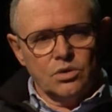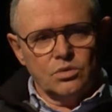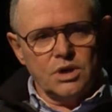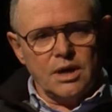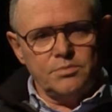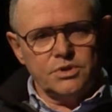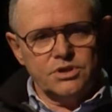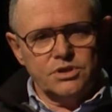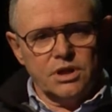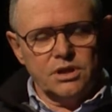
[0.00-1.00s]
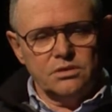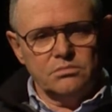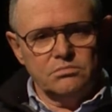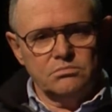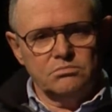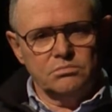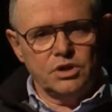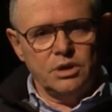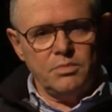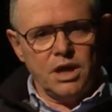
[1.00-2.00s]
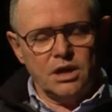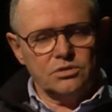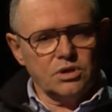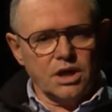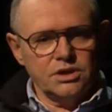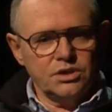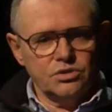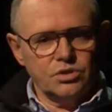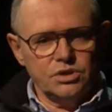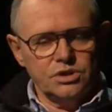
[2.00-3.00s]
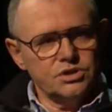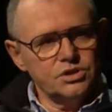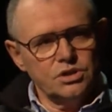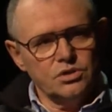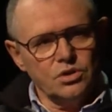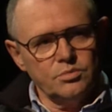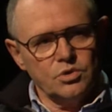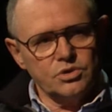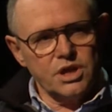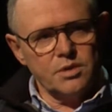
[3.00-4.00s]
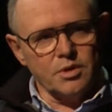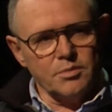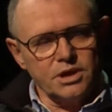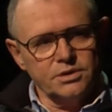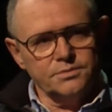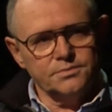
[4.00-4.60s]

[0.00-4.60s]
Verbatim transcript: und habe das dann gemerkt, eigentlich könnte ich das hier in Oldenburg selber machen.